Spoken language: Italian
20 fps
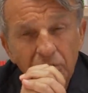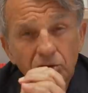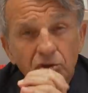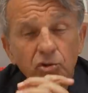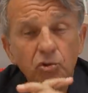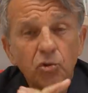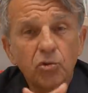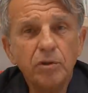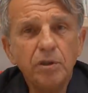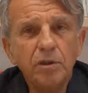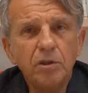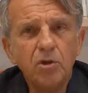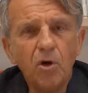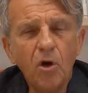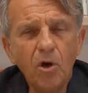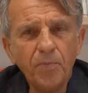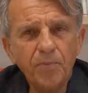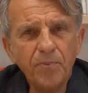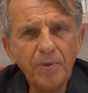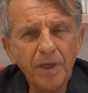Solo in
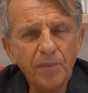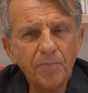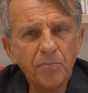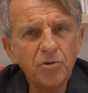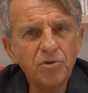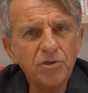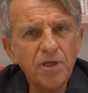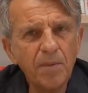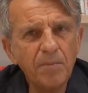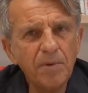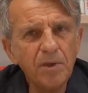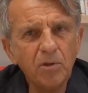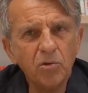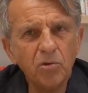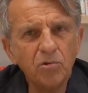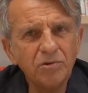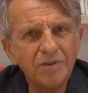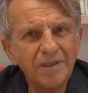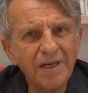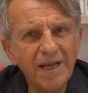coppia possiamo
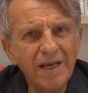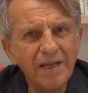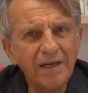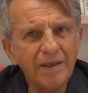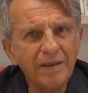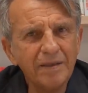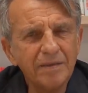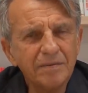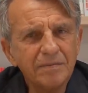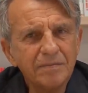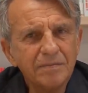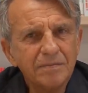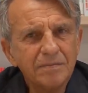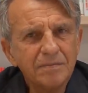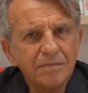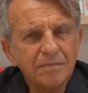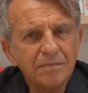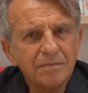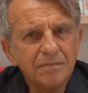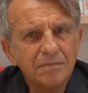incontrare
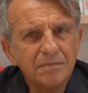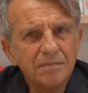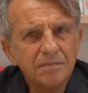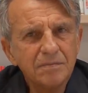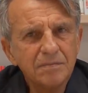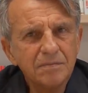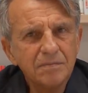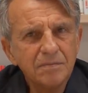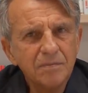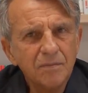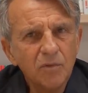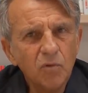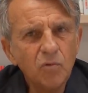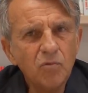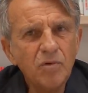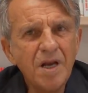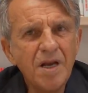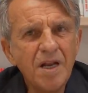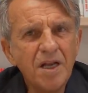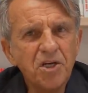
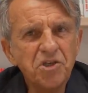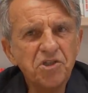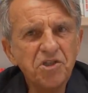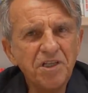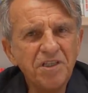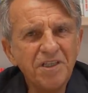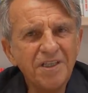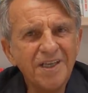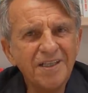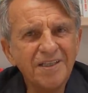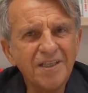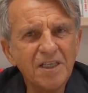un'energetica